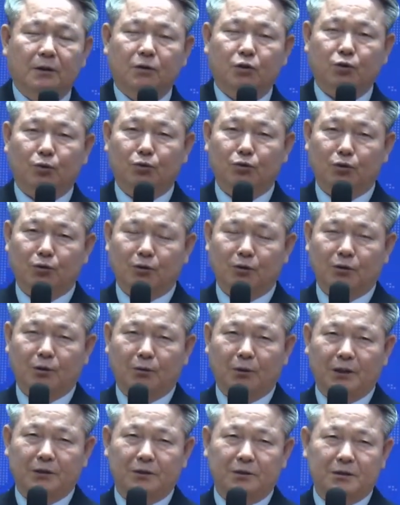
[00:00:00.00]
종도를
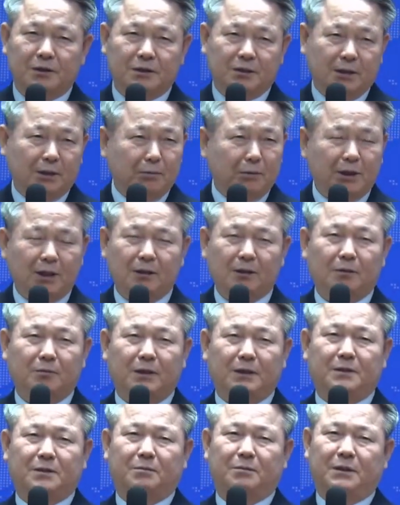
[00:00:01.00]
통해서 세밀하게
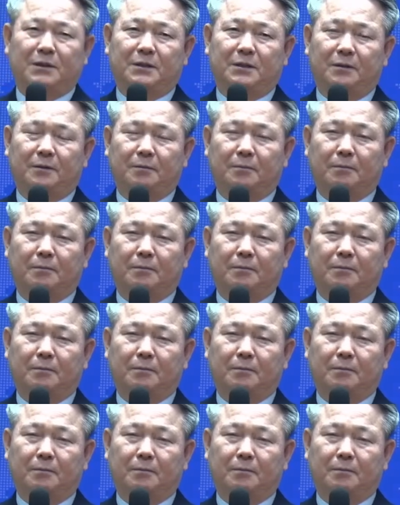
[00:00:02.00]
말씀하세요.